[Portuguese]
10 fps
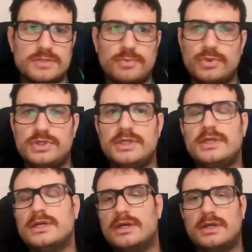por
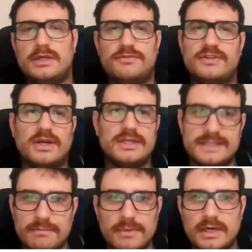dia, e finais de
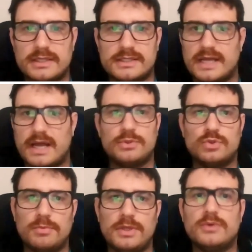semana, sábado,
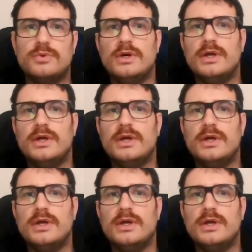domingo.